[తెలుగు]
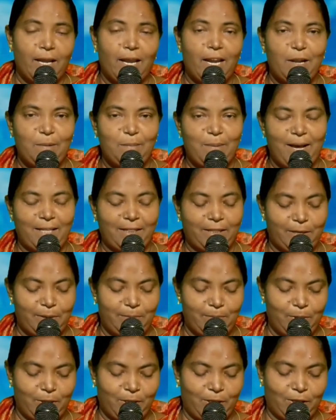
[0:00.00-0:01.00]
నేను మాత్రం
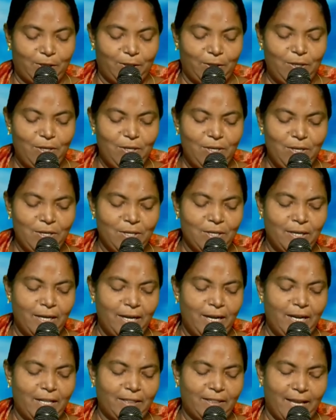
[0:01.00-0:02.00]
బుట్టతో
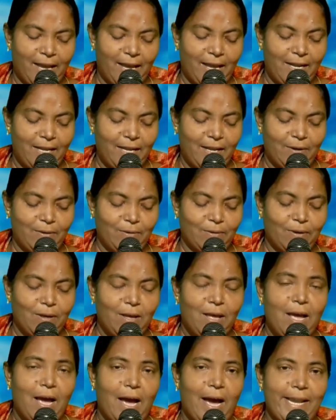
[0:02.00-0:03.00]
నీళ్లు తేలేను
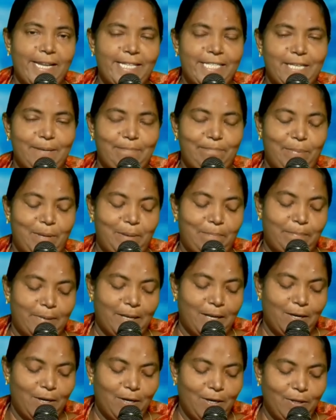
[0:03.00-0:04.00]
అని చెప్పి
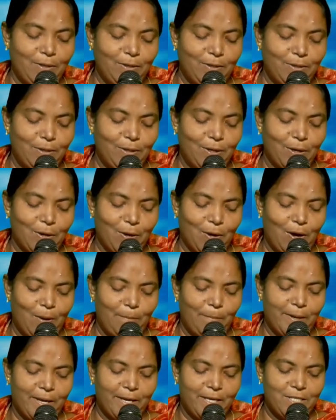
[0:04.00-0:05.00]
పిల్లోడు
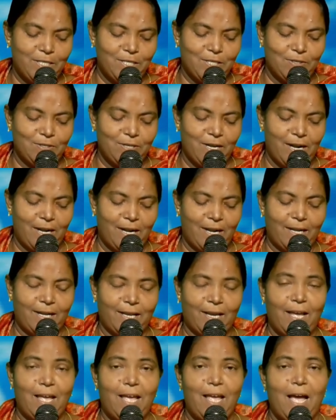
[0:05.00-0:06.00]
కోపగించుకున్నాడంట
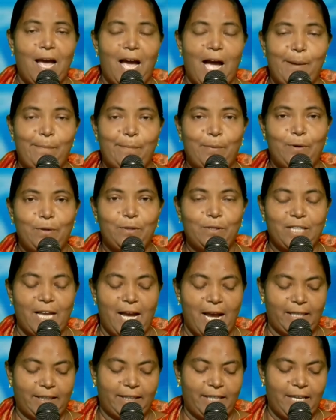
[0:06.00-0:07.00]
అప్పుడు
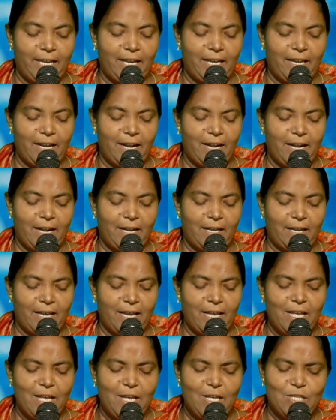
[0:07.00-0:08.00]
తాతయ్య అన్నాడంట
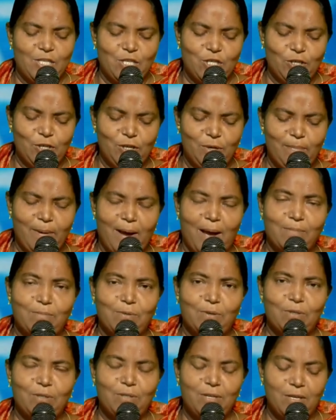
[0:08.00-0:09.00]
చూడు
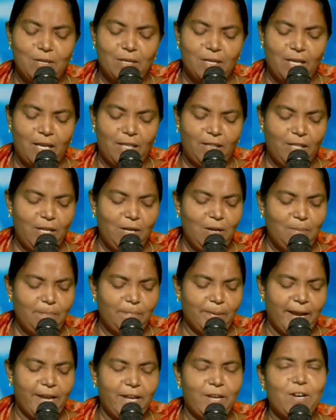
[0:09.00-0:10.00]
బాబు ఇందులో
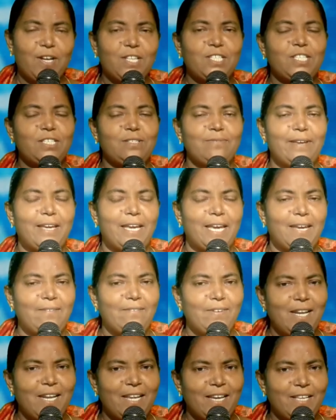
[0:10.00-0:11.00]
ప్రయోజనం
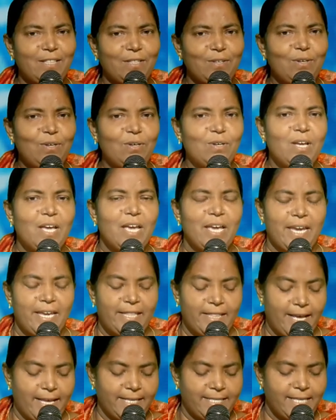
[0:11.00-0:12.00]
ఏమీ లేదు
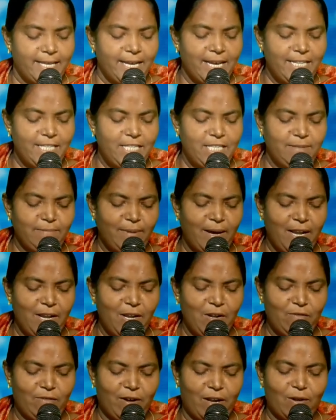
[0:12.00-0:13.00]
ఇది అసాధ్యమని
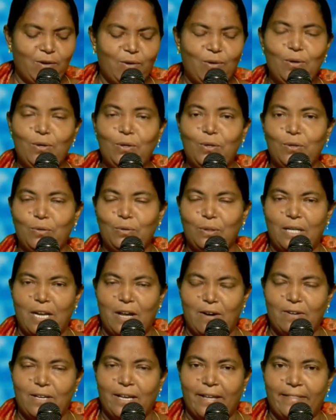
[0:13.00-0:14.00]
నువ్వు అనుకుంటూ
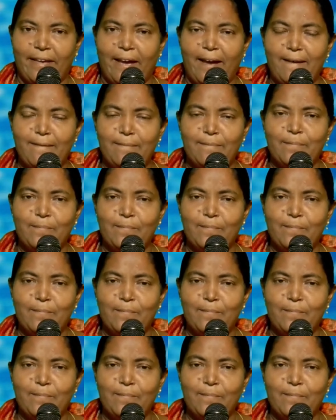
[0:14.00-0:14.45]
ఉన్నావు కదా